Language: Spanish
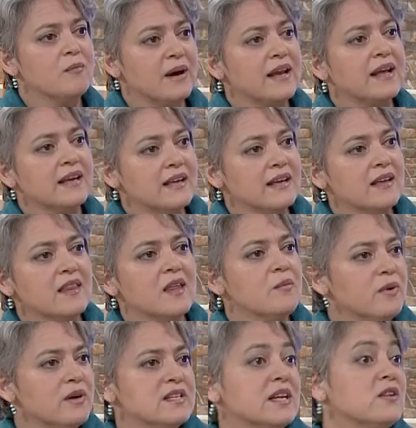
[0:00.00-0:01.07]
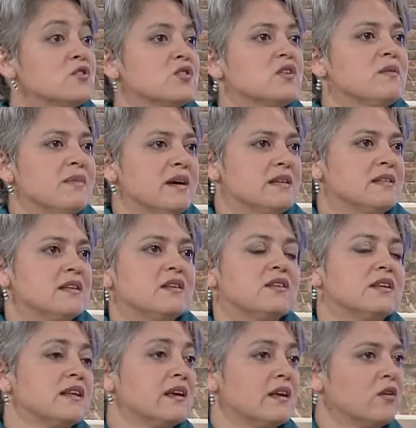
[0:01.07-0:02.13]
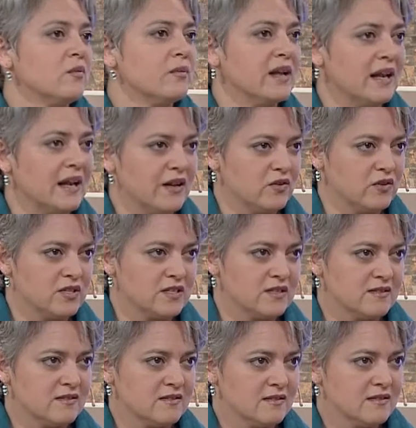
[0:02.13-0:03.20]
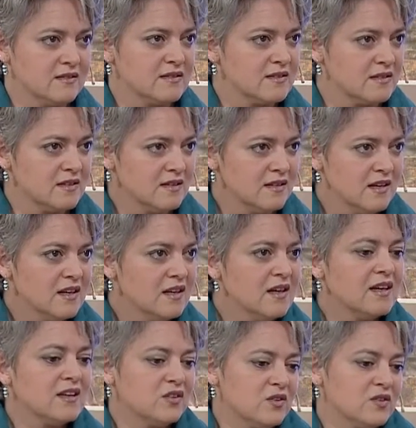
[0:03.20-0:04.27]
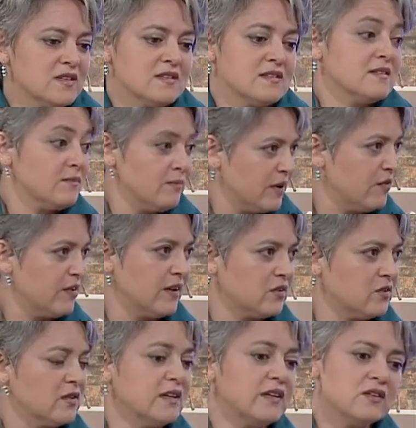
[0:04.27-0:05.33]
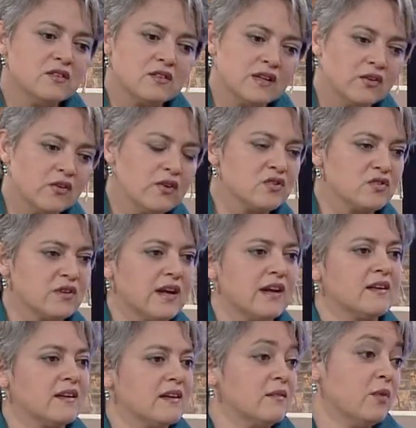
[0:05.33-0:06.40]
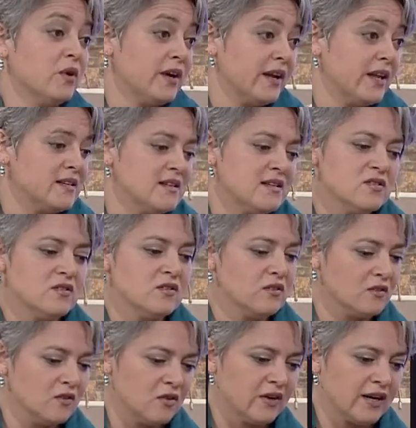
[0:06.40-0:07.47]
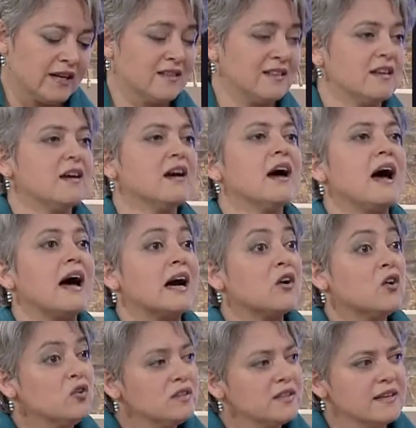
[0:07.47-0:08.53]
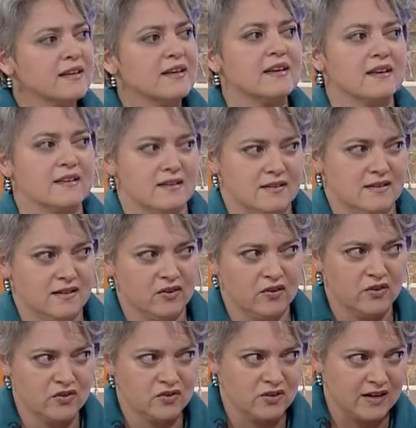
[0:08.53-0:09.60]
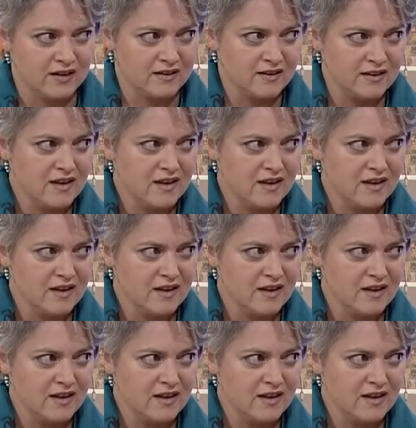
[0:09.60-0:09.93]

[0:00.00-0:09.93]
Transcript: para que después ya no llore más y te deje dormir a la noche. Entonces, perfecto, el niño dejó de llorar. El, vos querías eso, lo lograste. ¿A costa de qué dejó de llorar?